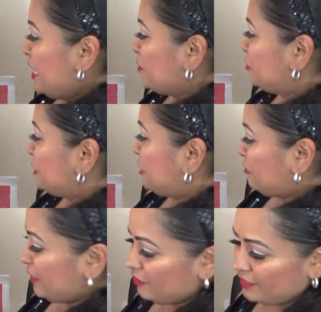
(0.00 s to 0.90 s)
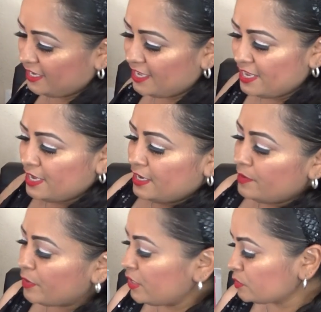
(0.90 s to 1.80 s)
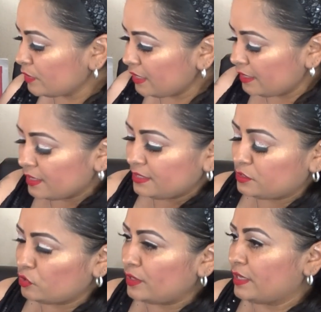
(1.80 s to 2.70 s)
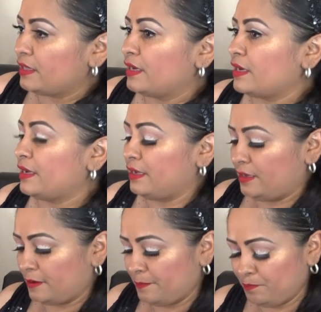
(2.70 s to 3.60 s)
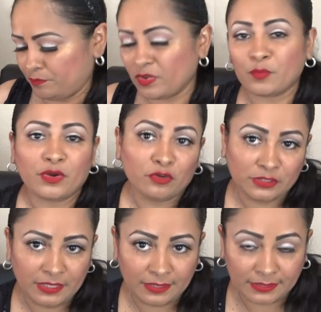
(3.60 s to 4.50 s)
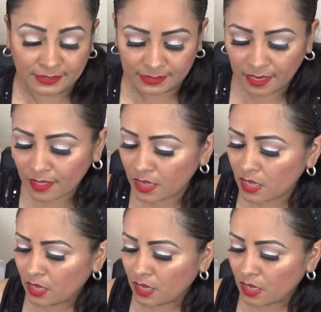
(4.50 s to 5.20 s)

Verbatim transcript: Angus chiquito al lado de ella. Y bueno, les voy a leer la historia de Caer. Voy a poner los lentes antes que nada.